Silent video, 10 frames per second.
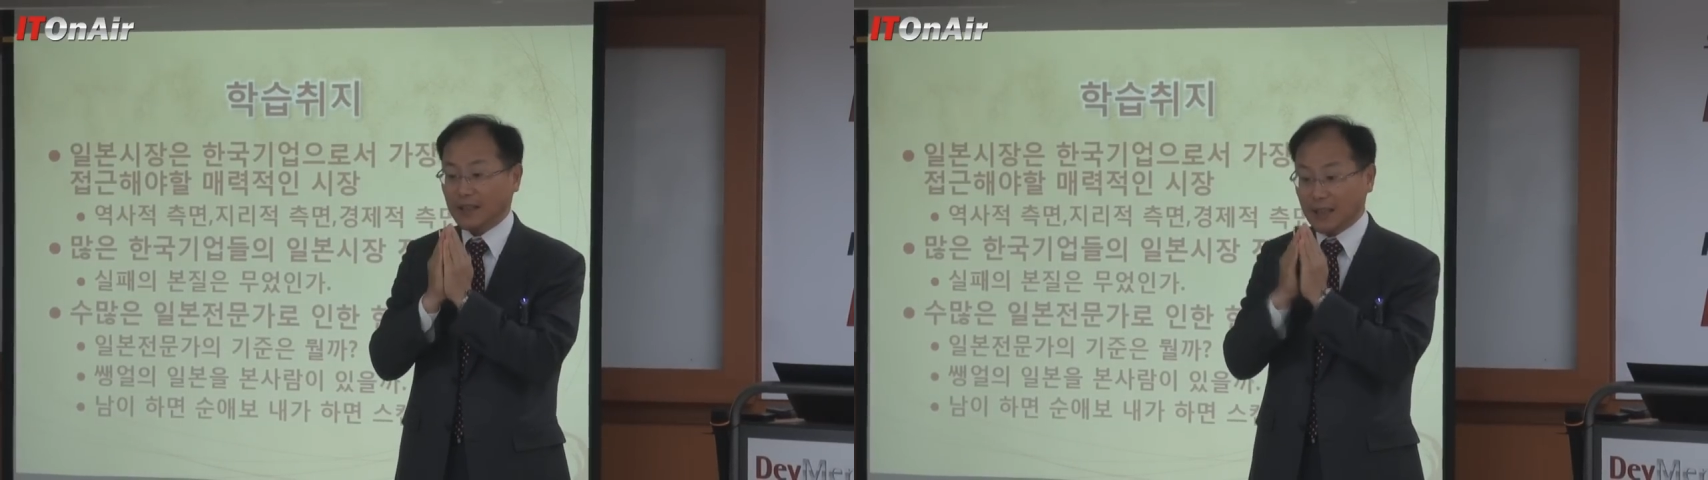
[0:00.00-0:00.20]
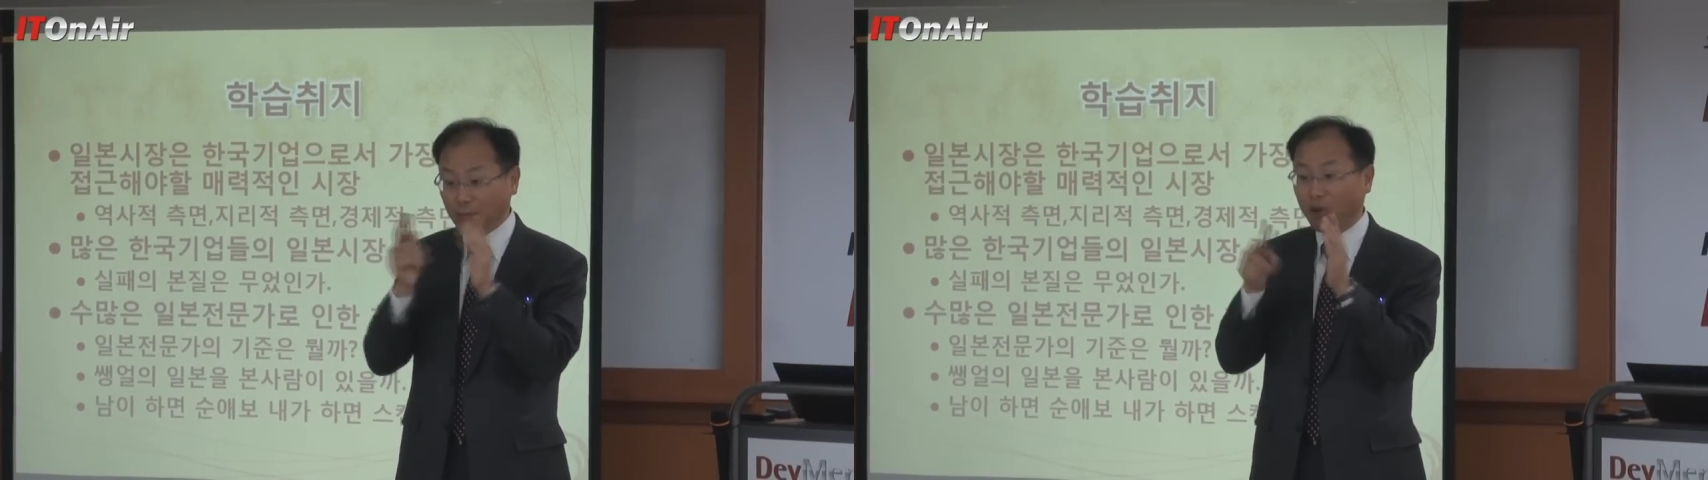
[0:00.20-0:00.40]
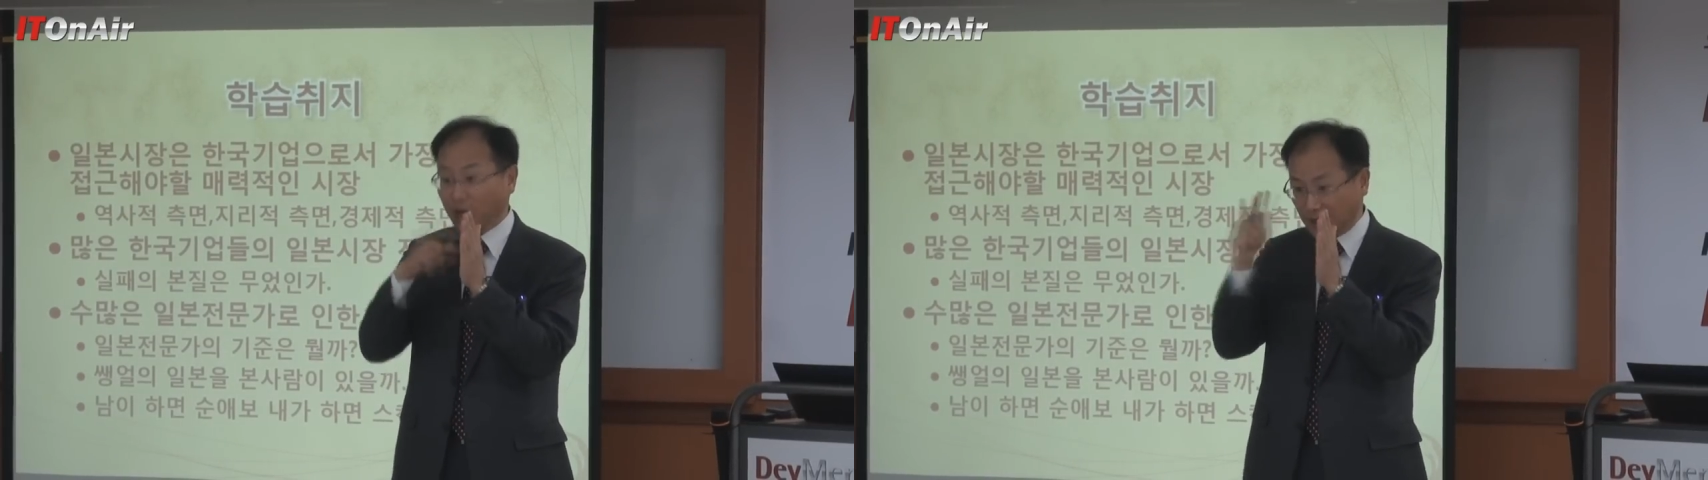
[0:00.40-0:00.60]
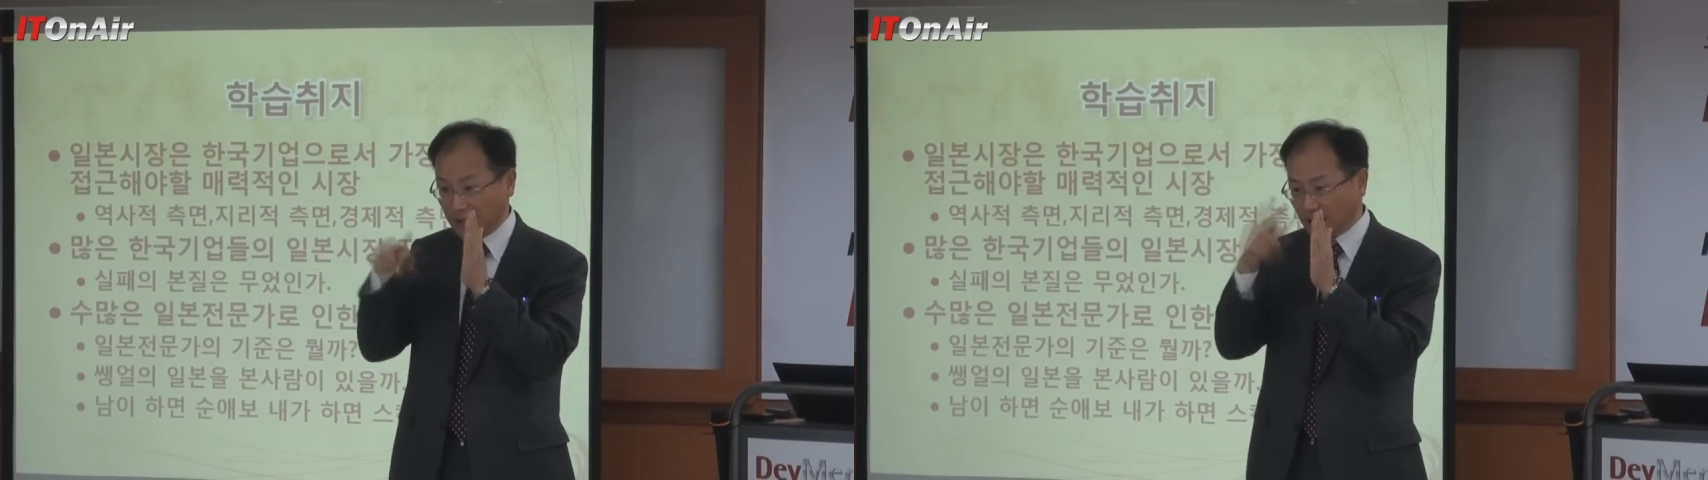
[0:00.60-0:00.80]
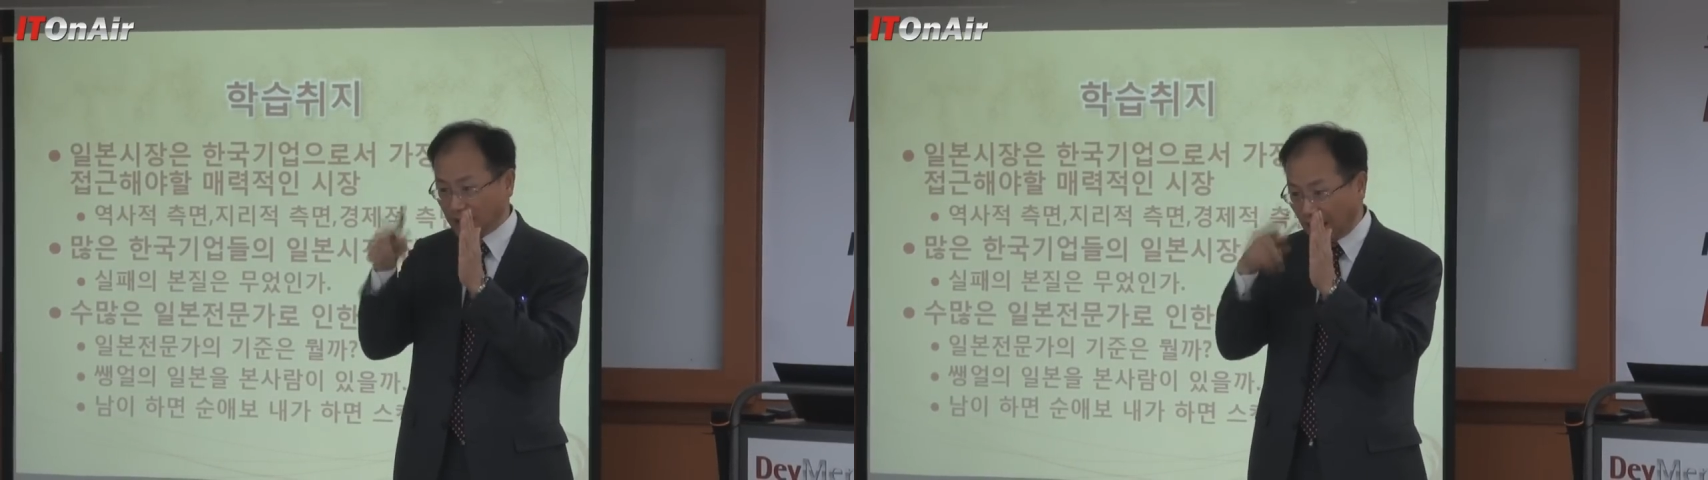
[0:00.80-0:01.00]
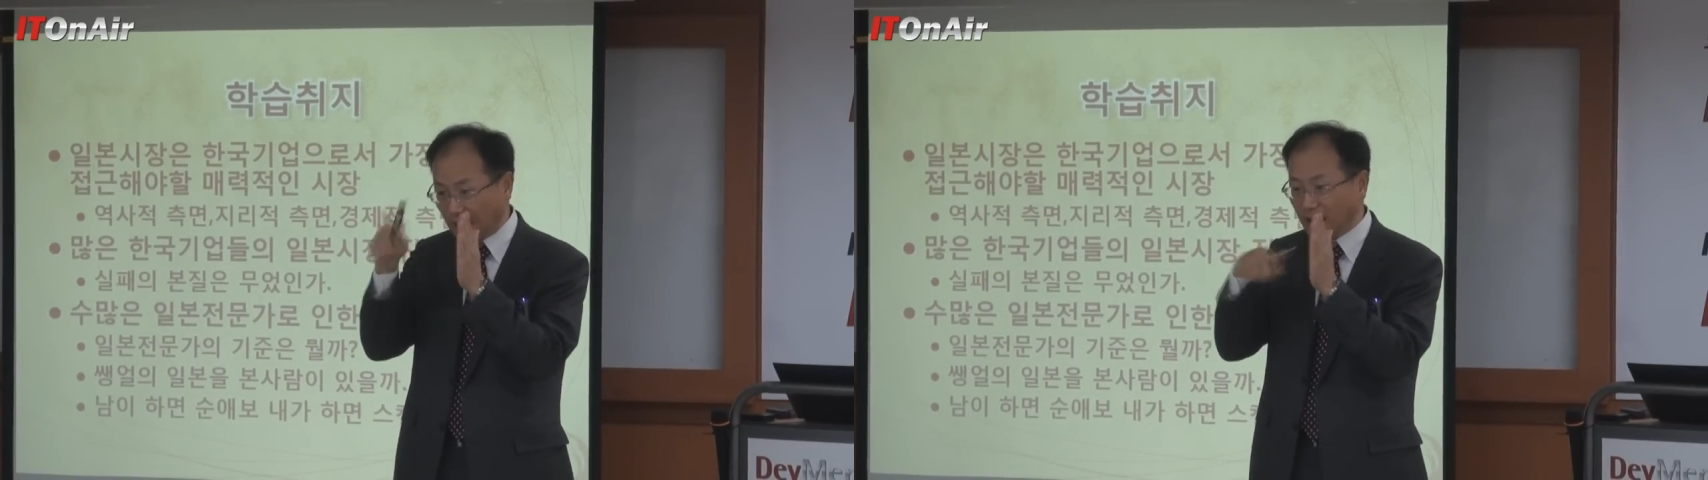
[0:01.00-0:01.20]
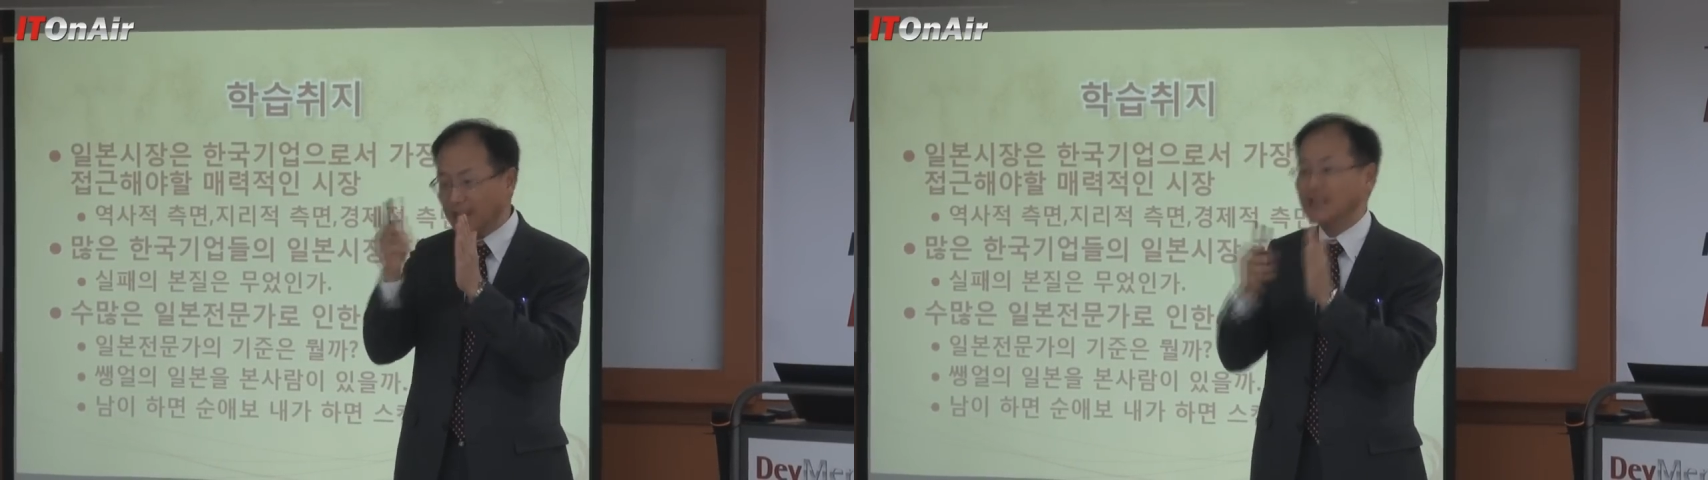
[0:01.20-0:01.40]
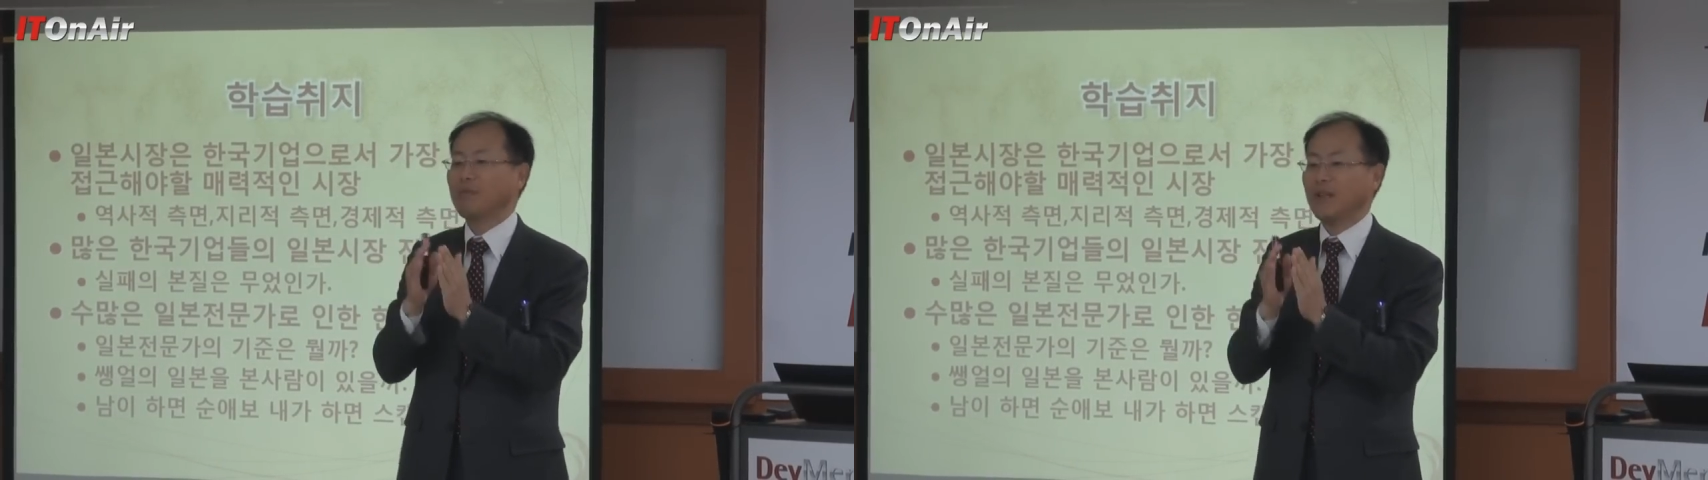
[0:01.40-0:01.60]
일본이라는
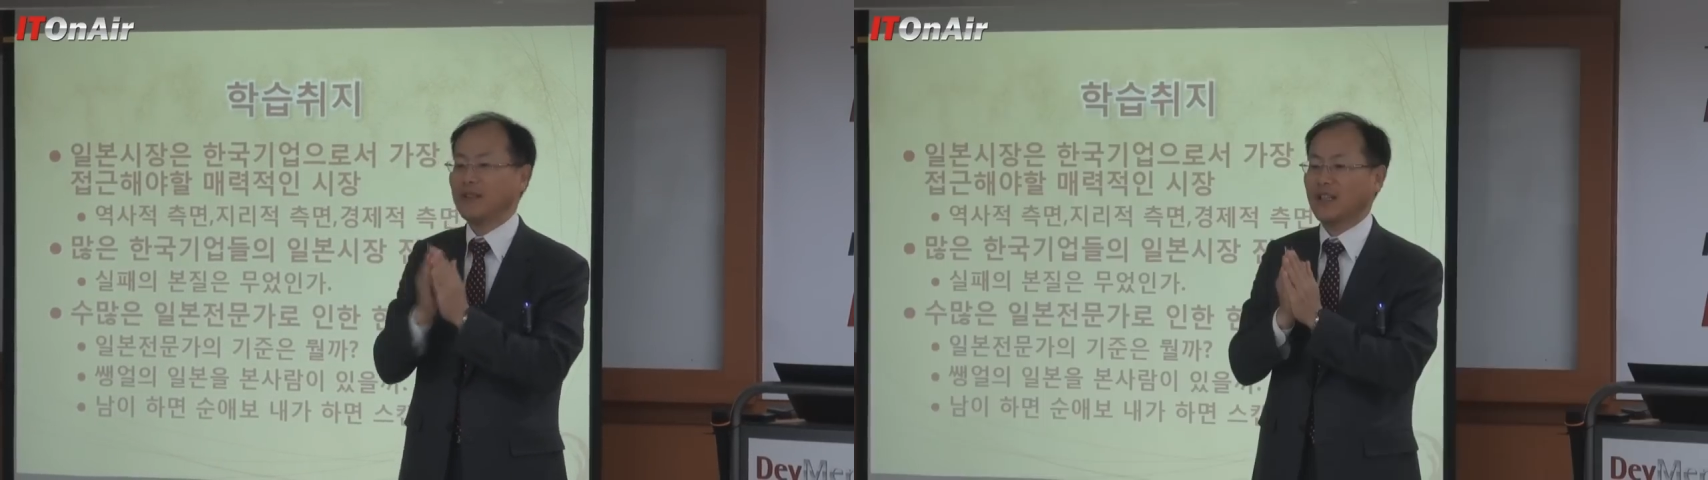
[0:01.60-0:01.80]
나라의 실패